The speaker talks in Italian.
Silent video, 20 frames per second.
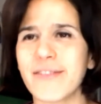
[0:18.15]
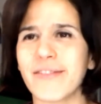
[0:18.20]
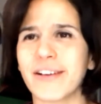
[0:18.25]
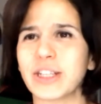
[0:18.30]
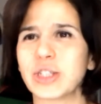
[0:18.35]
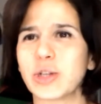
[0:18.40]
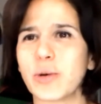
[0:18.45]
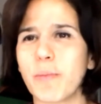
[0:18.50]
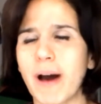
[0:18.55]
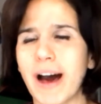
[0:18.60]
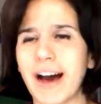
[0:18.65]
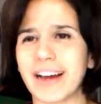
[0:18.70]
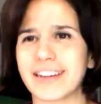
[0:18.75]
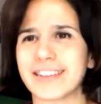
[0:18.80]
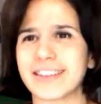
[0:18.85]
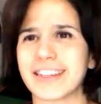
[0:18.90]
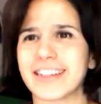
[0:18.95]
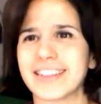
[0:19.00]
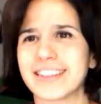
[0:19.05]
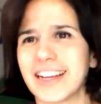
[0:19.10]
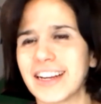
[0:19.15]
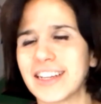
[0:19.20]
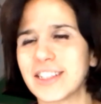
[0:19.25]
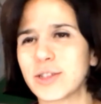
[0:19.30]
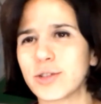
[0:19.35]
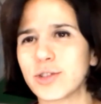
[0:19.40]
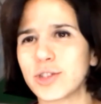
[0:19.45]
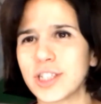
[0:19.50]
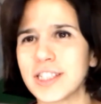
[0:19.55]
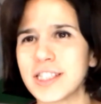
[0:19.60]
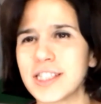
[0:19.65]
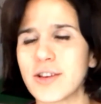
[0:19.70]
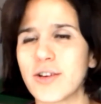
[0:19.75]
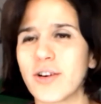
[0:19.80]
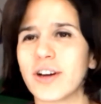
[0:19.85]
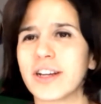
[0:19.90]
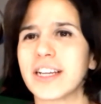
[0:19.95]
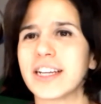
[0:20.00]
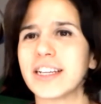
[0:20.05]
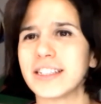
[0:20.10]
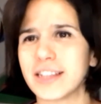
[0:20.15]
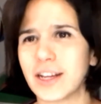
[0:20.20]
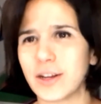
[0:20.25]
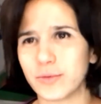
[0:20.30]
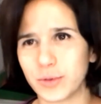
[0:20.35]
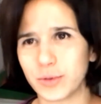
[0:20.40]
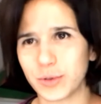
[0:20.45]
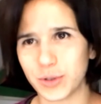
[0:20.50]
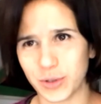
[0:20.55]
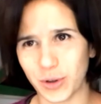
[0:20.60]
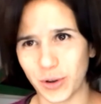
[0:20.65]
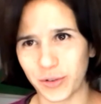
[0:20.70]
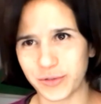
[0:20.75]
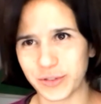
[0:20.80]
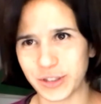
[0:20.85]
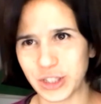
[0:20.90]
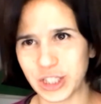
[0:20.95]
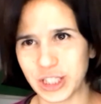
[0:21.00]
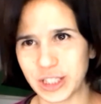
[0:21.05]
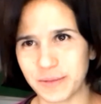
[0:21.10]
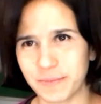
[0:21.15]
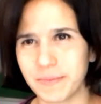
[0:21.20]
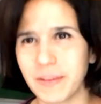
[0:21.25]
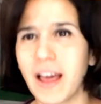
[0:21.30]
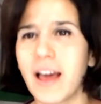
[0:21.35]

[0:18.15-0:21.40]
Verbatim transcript: faccio parte dell'associazione dei ludosofici.